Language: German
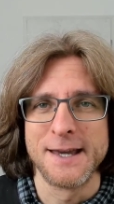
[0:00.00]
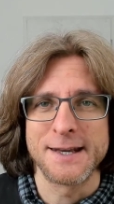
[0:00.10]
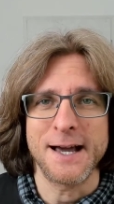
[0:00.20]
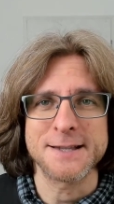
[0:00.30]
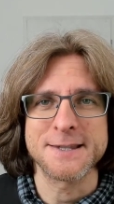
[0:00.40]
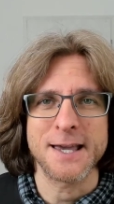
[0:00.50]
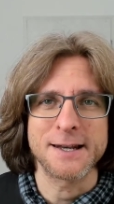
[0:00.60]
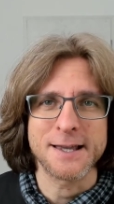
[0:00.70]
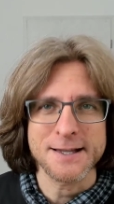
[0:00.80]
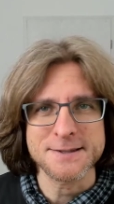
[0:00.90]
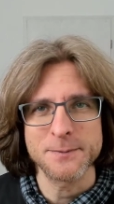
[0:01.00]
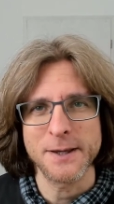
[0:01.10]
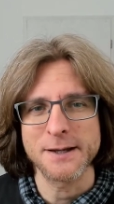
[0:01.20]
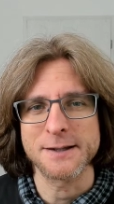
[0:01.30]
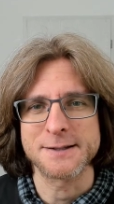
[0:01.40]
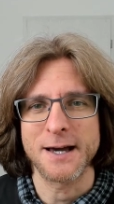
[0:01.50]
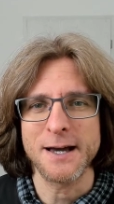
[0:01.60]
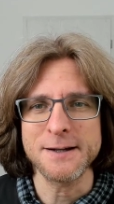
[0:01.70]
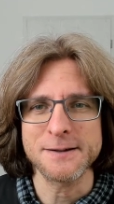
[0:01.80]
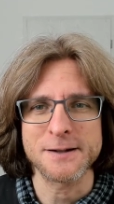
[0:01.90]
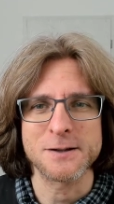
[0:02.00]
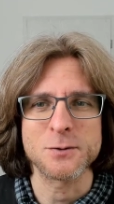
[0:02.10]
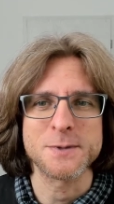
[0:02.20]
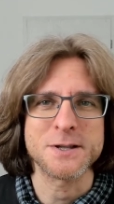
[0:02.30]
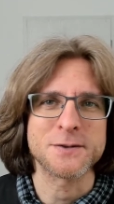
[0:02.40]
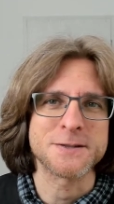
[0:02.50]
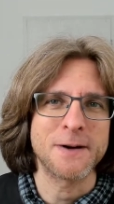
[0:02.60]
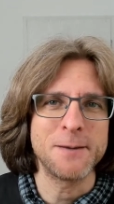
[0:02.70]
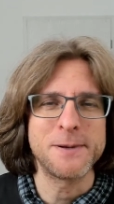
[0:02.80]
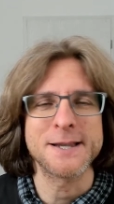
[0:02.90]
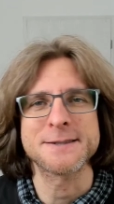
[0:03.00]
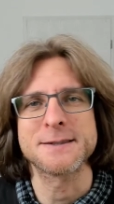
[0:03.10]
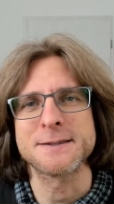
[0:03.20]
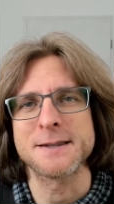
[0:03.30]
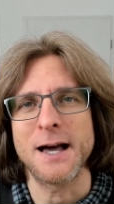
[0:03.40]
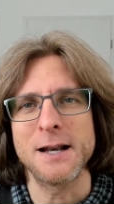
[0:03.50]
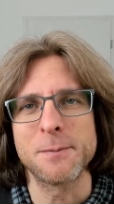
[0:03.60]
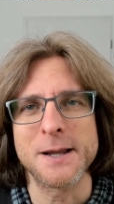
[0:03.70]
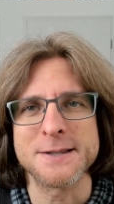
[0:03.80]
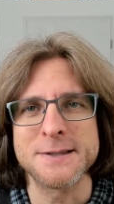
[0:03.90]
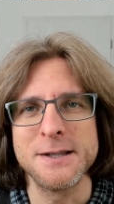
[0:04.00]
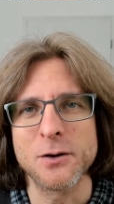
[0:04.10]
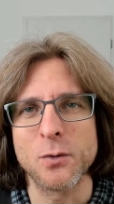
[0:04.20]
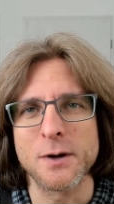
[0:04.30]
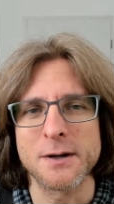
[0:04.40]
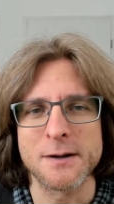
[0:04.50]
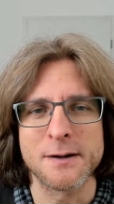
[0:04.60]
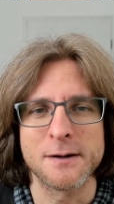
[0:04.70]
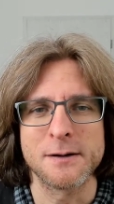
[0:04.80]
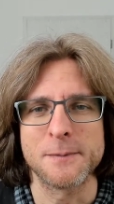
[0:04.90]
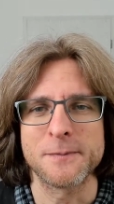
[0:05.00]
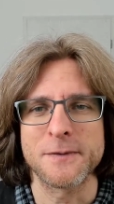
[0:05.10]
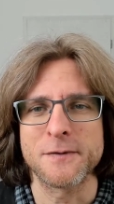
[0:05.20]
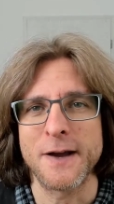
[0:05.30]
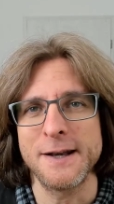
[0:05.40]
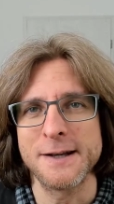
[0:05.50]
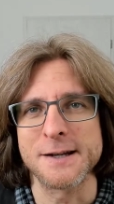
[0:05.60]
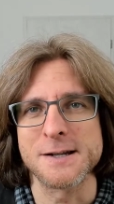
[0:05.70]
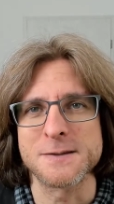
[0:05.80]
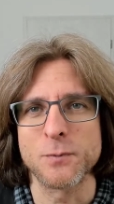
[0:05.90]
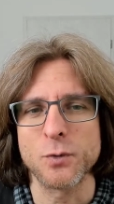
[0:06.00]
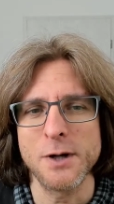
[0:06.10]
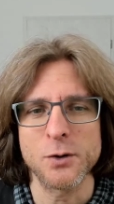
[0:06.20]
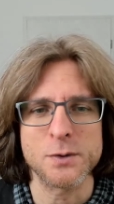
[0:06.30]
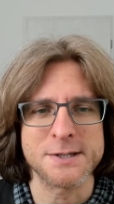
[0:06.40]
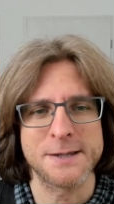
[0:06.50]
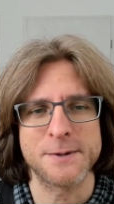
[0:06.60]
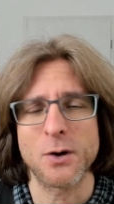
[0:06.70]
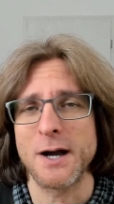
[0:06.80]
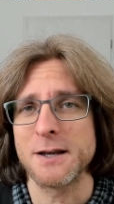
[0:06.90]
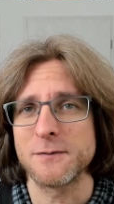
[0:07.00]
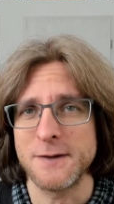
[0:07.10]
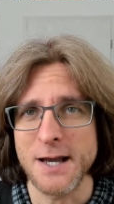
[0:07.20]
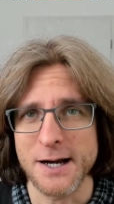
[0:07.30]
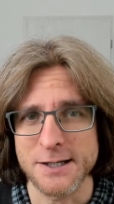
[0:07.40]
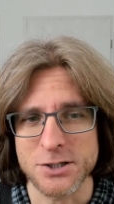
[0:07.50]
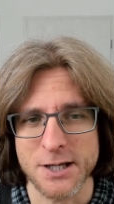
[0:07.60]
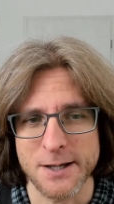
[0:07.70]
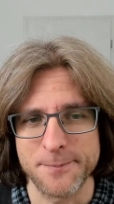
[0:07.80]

Da hat sich eine ganze Menge getan, also bis auf zwei Plätze sind alle Platzierungen ähm, verändert in diesem Monat und es gibt auch einen Wiedereinsteiger.